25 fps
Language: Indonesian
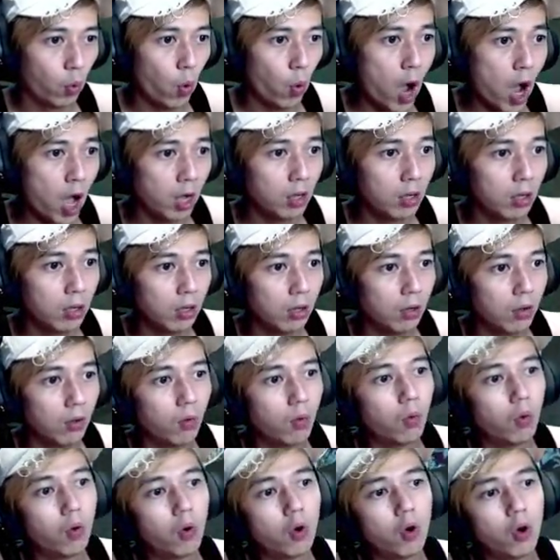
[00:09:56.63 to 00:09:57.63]
Wah,
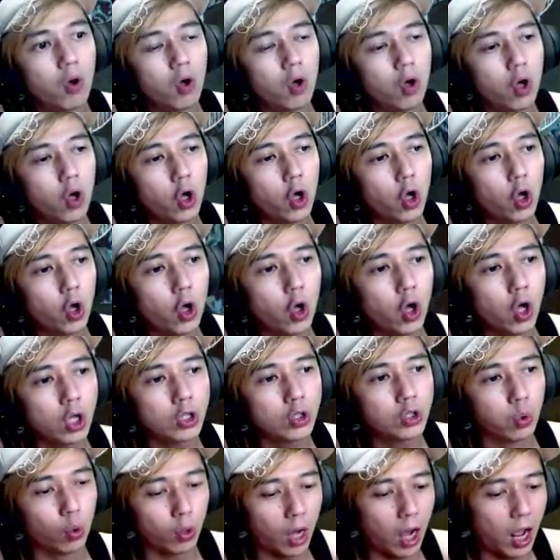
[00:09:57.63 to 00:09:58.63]
oh
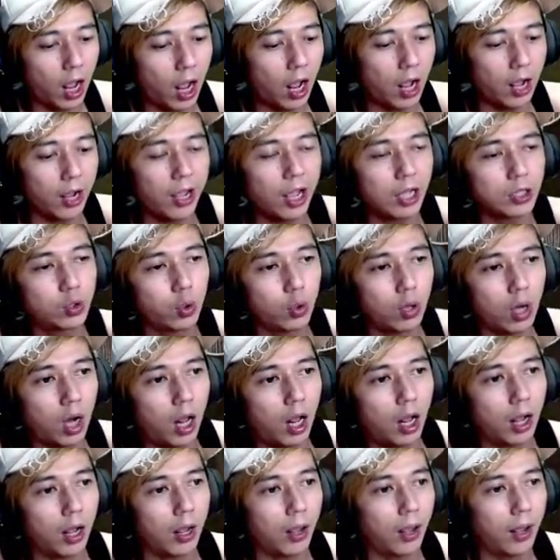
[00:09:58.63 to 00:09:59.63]
curang ya,
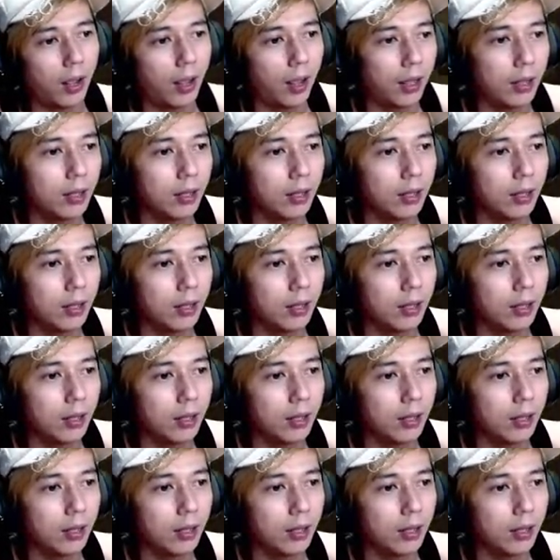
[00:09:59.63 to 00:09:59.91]
curang ya